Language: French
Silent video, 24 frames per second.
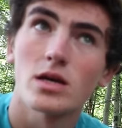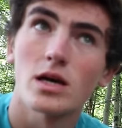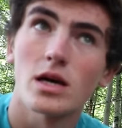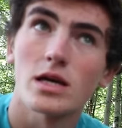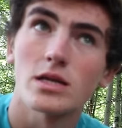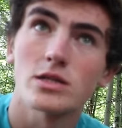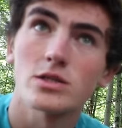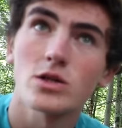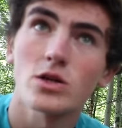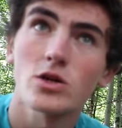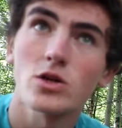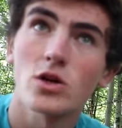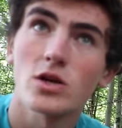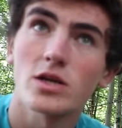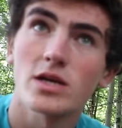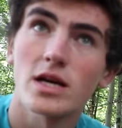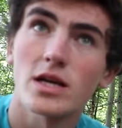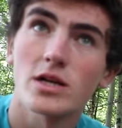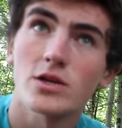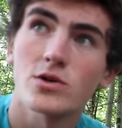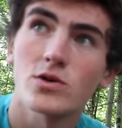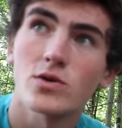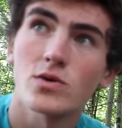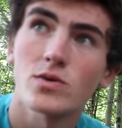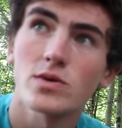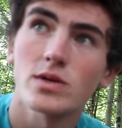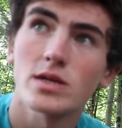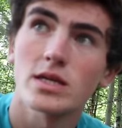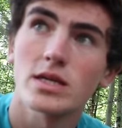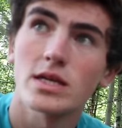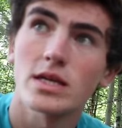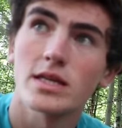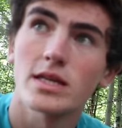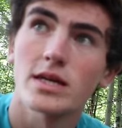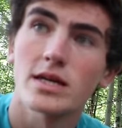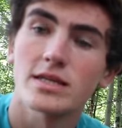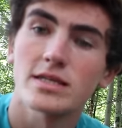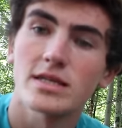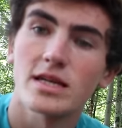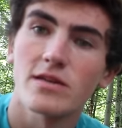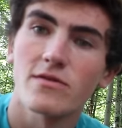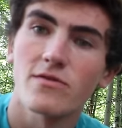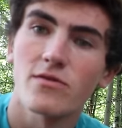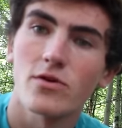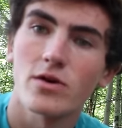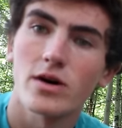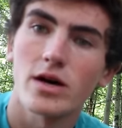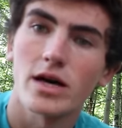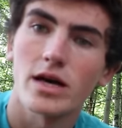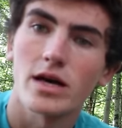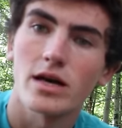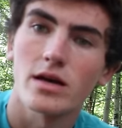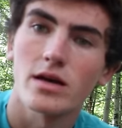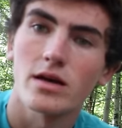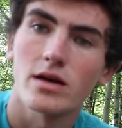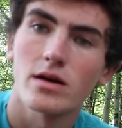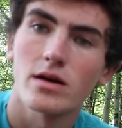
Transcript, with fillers: Est-ce qu'il y a quelqu'un qui est dans cette forêt